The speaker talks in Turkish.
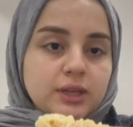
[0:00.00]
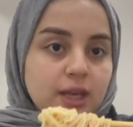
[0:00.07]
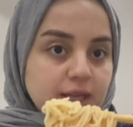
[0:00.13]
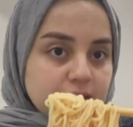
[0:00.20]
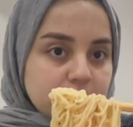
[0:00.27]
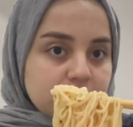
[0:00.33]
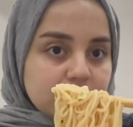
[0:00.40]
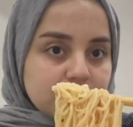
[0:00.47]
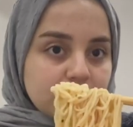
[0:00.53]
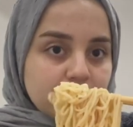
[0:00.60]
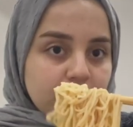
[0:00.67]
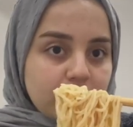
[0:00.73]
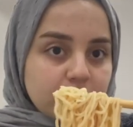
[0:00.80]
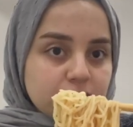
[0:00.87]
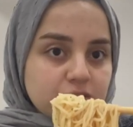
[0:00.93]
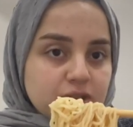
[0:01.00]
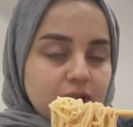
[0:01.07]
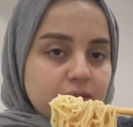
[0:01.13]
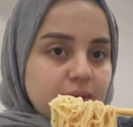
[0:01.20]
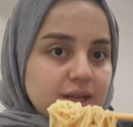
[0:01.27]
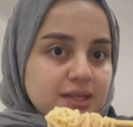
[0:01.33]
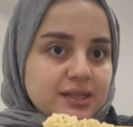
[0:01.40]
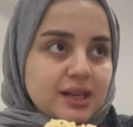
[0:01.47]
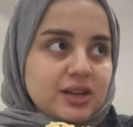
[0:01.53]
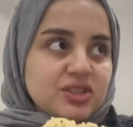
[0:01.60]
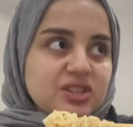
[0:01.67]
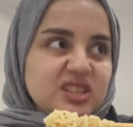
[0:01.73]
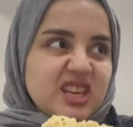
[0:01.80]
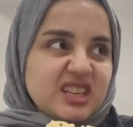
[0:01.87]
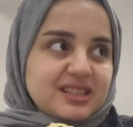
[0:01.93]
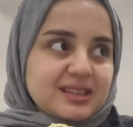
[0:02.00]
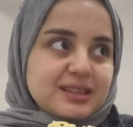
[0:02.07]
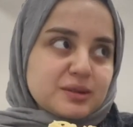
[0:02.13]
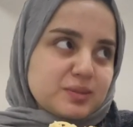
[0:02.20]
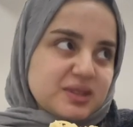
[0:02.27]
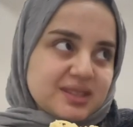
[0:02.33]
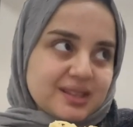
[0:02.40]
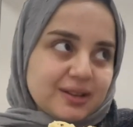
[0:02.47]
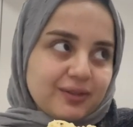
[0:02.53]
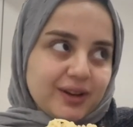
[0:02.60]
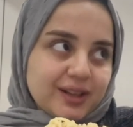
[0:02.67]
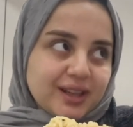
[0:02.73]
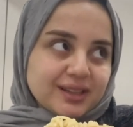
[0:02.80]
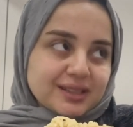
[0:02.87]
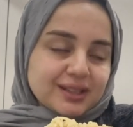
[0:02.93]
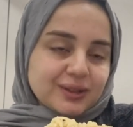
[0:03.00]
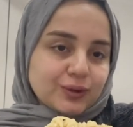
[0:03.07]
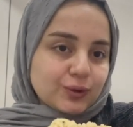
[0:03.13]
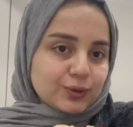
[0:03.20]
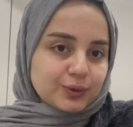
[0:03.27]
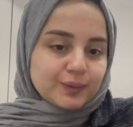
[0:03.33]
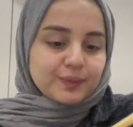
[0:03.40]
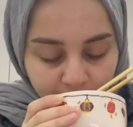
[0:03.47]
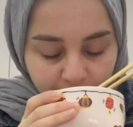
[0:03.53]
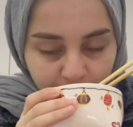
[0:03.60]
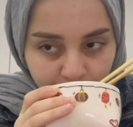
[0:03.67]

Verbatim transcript: Renksizi de varmış. Yani ben sadece renksizi bizde falan sanıyordum.